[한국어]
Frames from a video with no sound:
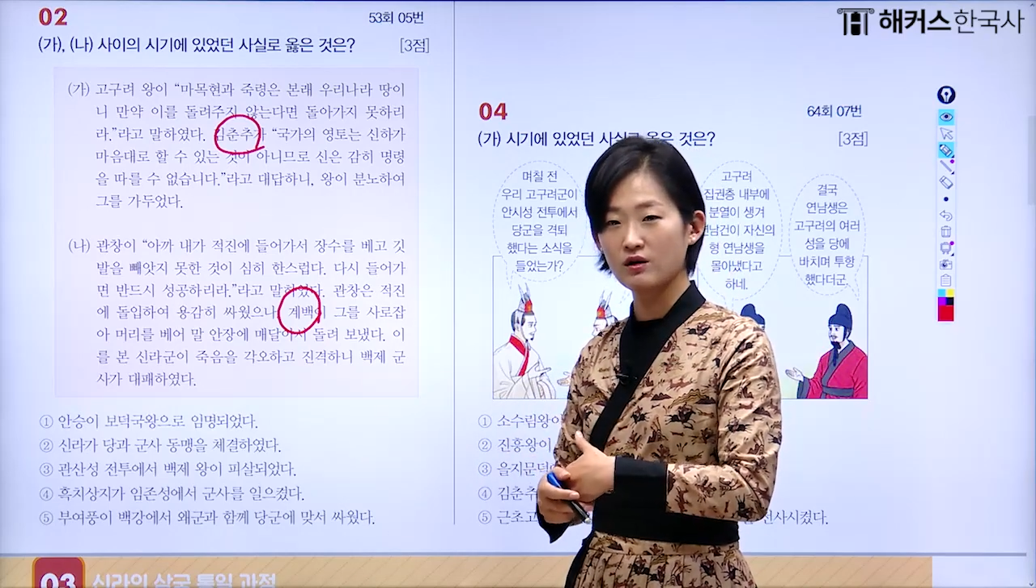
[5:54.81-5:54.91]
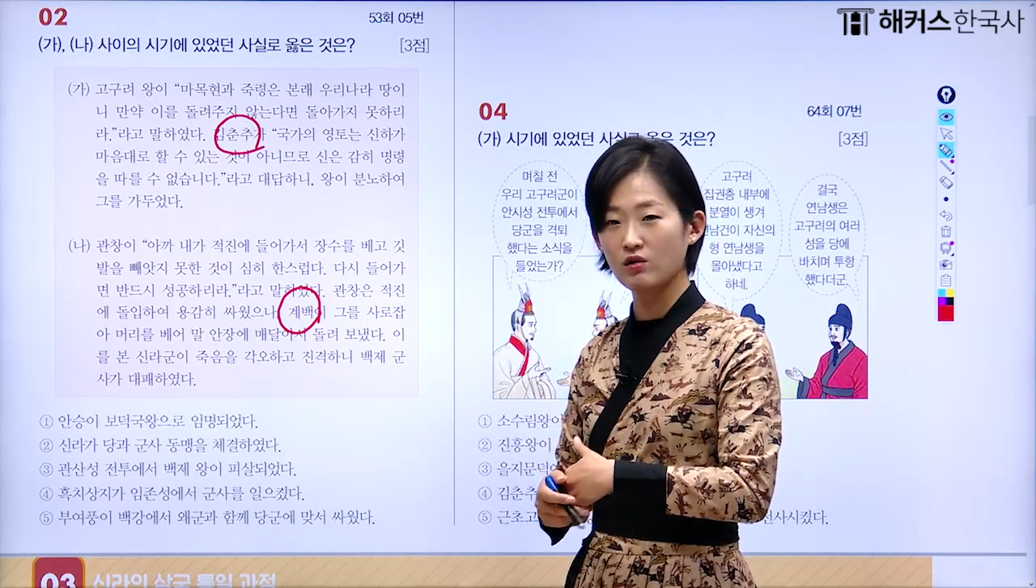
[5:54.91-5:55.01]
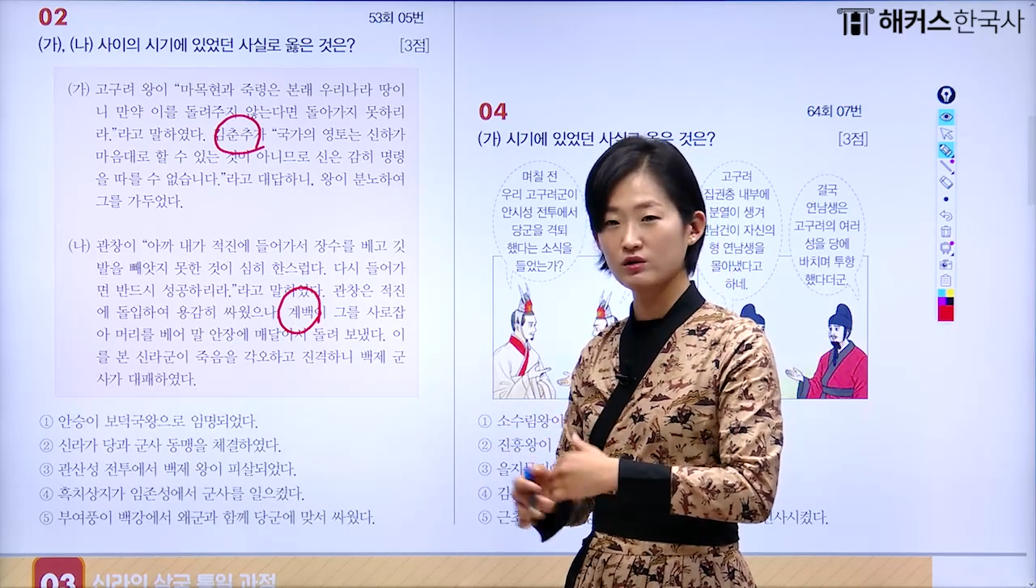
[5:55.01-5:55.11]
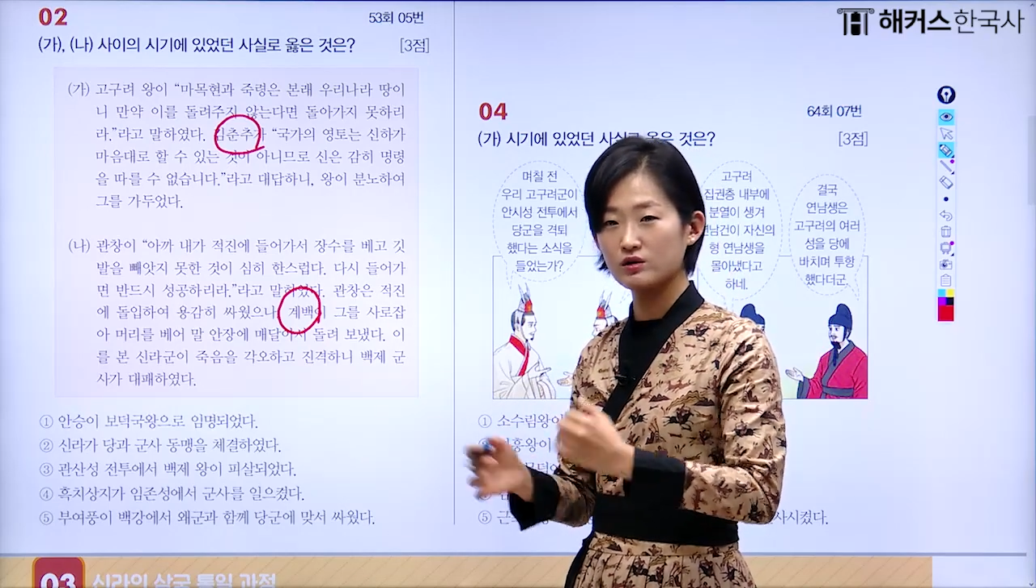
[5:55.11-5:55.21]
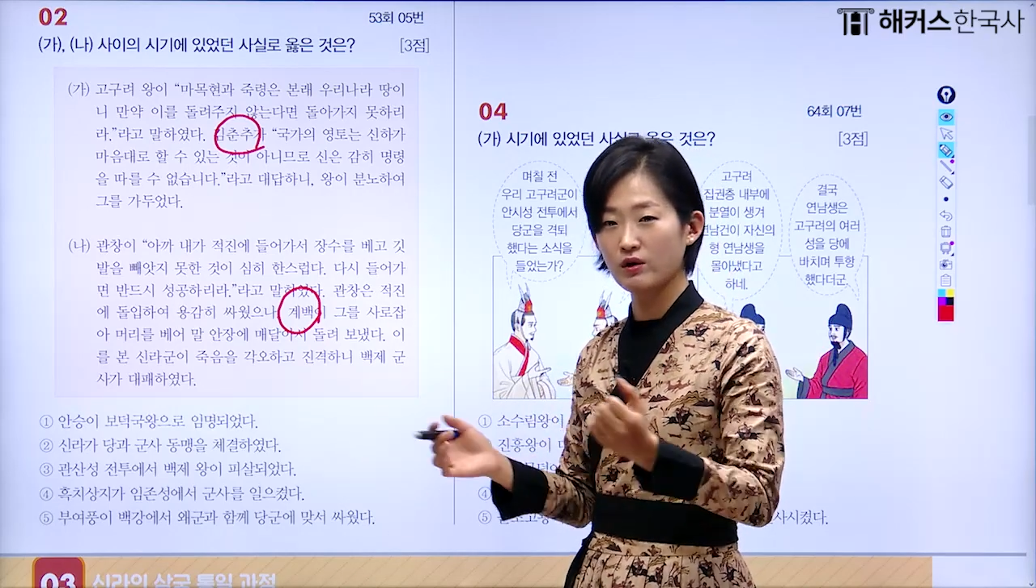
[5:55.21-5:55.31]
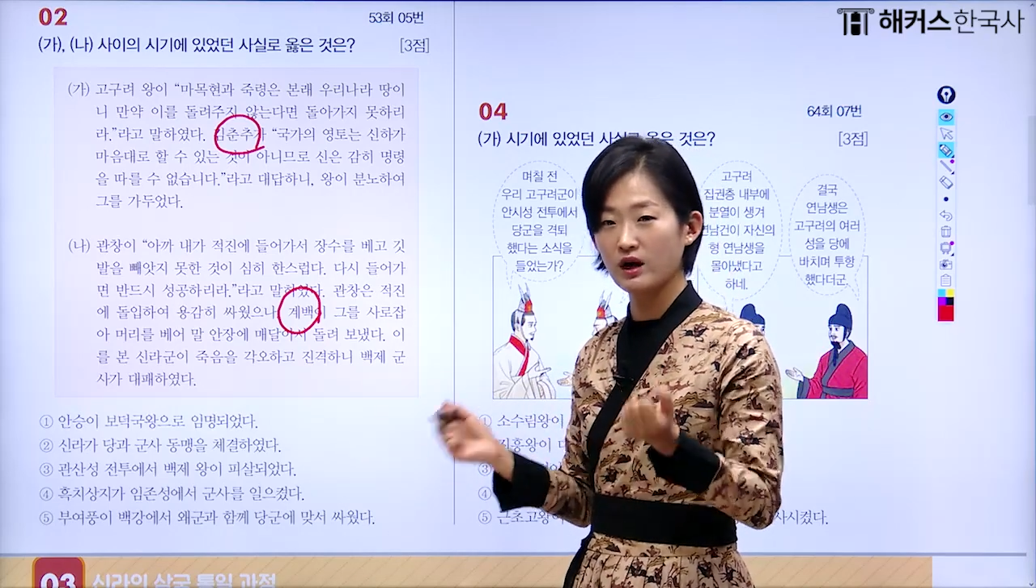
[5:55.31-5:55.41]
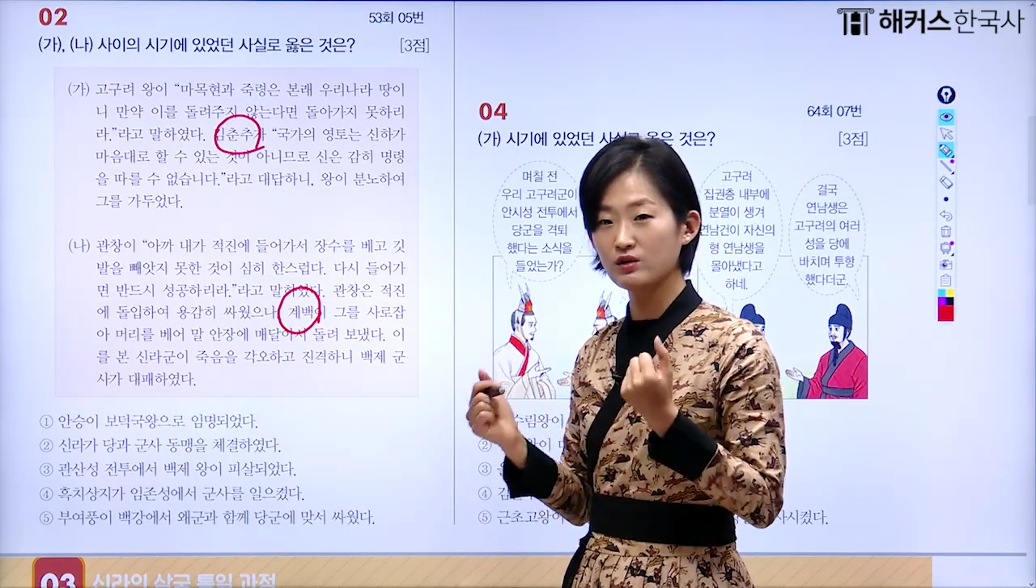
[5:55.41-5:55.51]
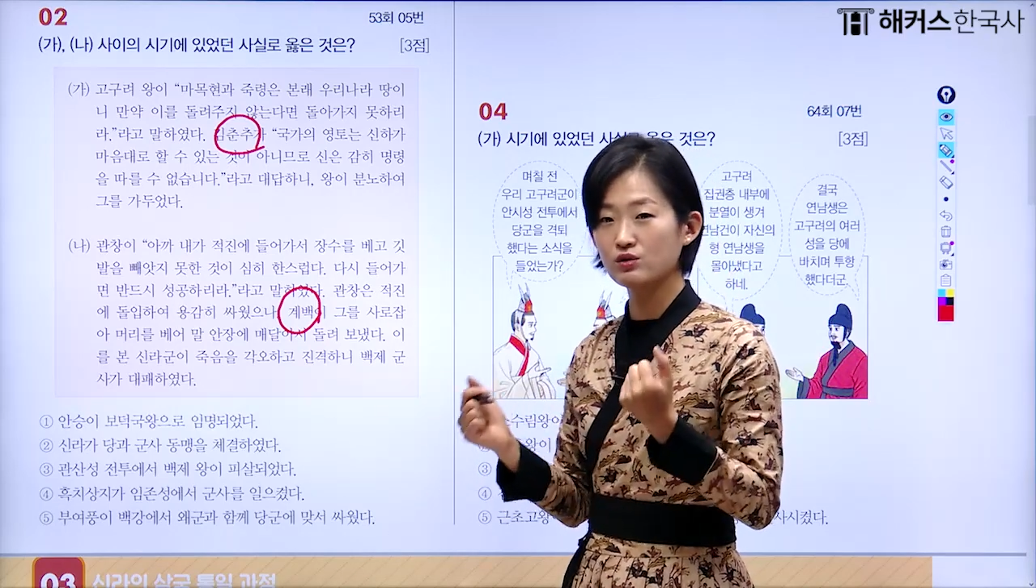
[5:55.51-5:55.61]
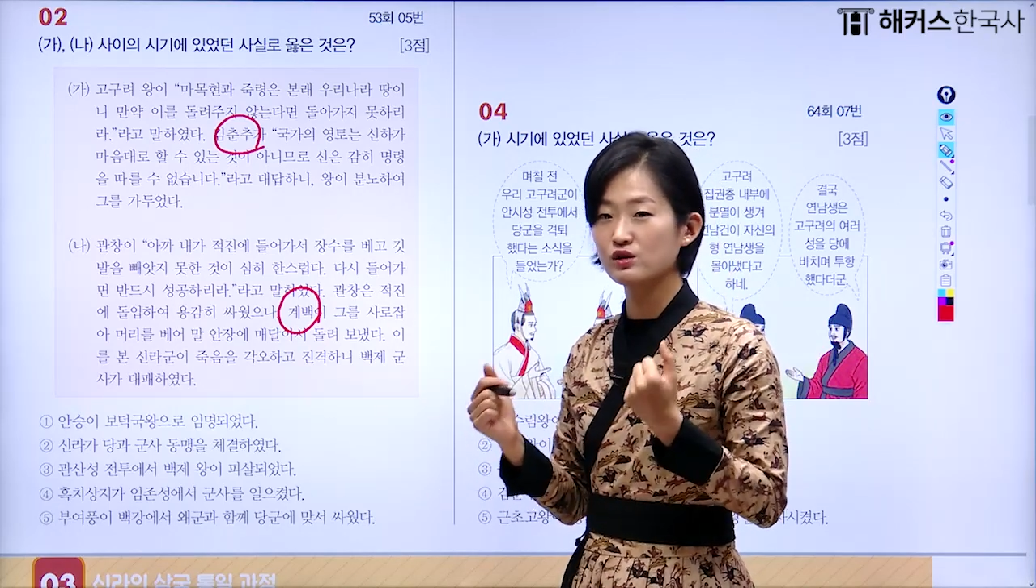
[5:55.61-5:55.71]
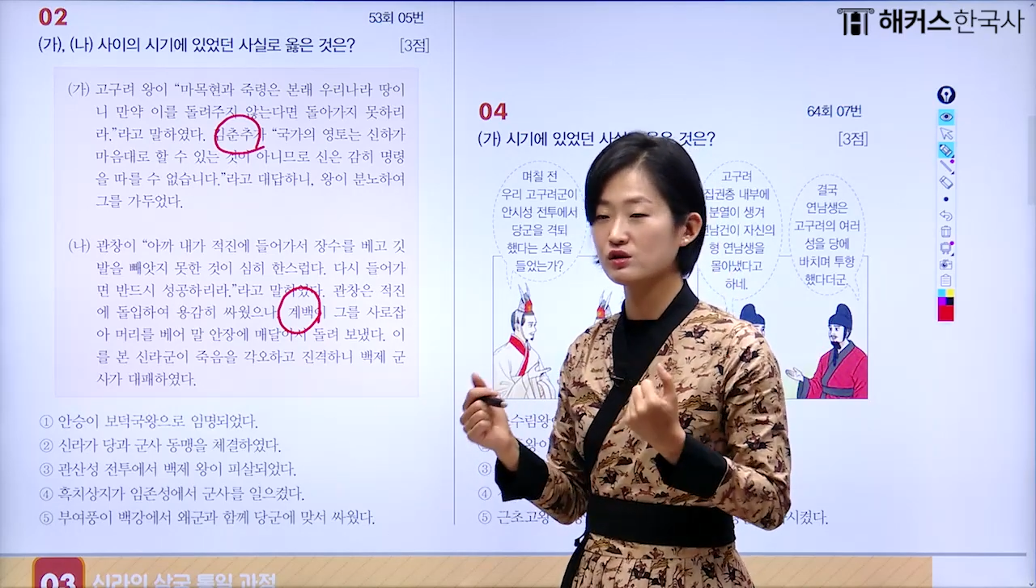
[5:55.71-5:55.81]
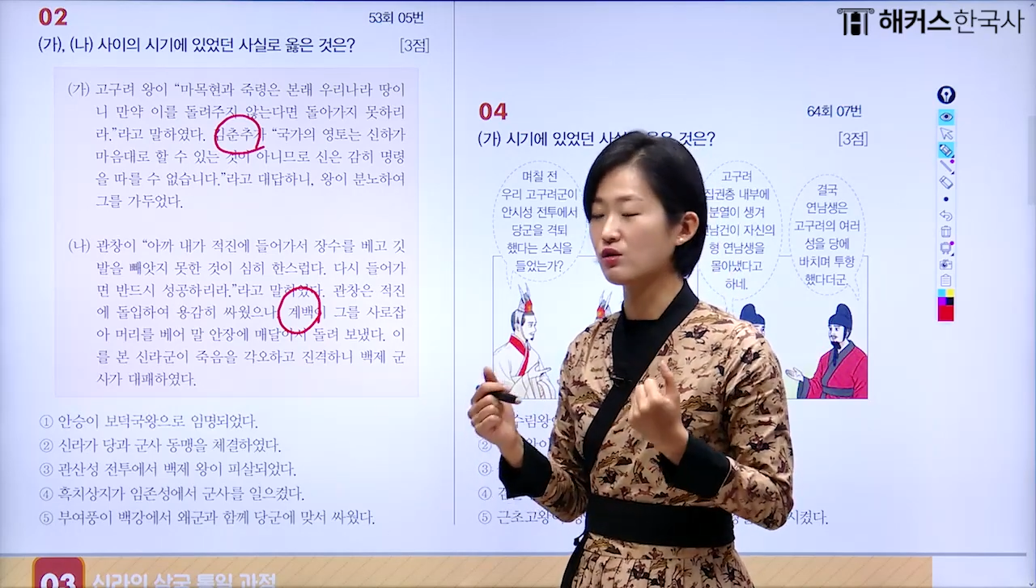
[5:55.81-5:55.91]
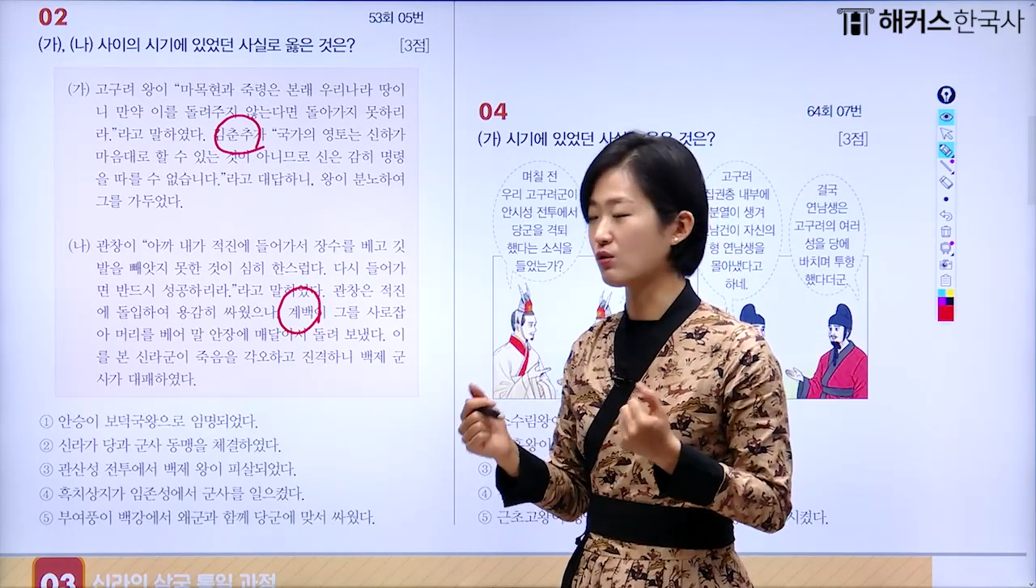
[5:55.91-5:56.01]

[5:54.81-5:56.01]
여기서 에너지를